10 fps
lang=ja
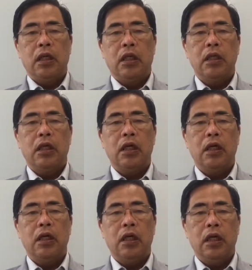大
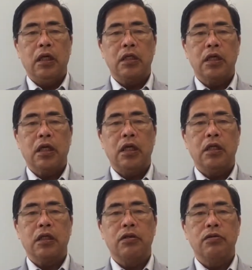体世界
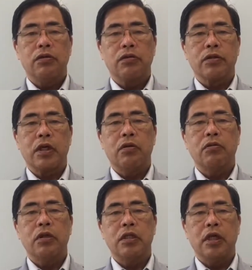で93
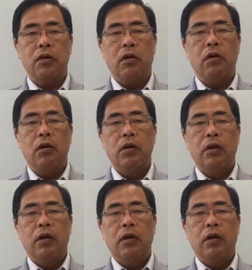億人前後